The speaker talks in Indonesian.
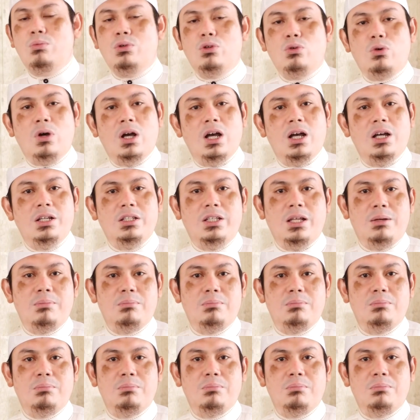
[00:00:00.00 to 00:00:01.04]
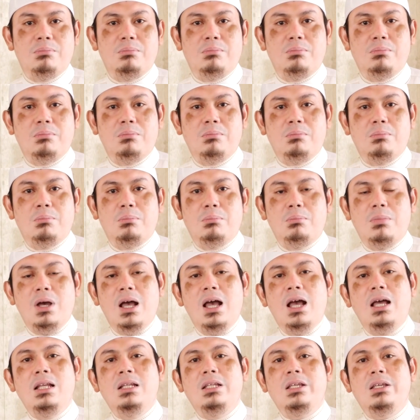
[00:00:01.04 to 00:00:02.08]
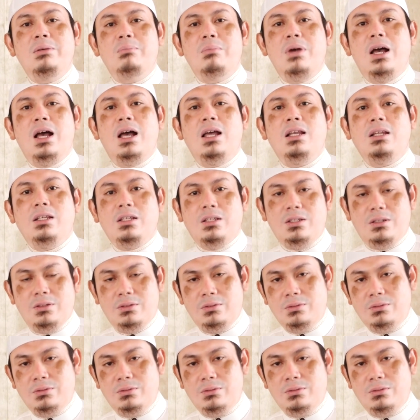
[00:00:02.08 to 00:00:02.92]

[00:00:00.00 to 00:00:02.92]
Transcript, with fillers: bin Adam, mali mali."